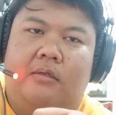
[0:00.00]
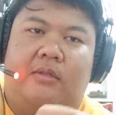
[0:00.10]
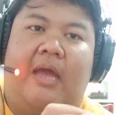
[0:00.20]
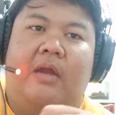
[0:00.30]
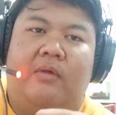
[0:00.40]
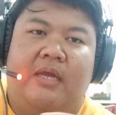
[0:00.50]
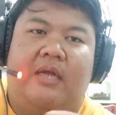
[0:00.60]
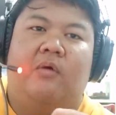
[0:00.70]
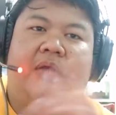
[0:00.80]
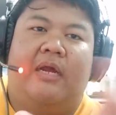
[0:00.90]
สุดท้ายโลกิ
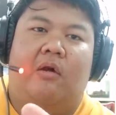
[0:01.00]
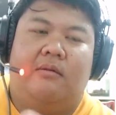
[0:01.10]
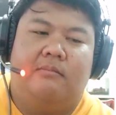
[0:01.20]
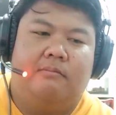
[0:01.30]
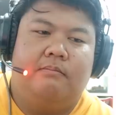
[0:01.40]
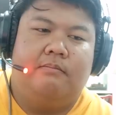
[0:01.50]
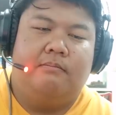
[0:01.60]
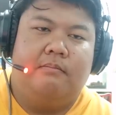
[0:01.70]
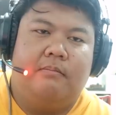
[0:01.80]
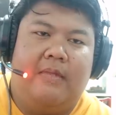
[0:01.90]
ก็โดนธานอส
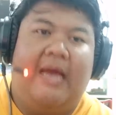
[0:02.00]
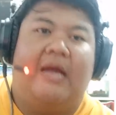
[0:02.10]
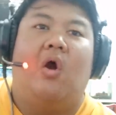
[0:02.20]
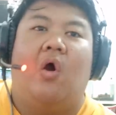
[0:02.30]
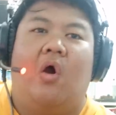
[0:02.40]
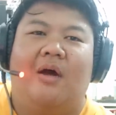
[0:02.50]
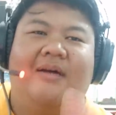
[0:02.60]
หักคอ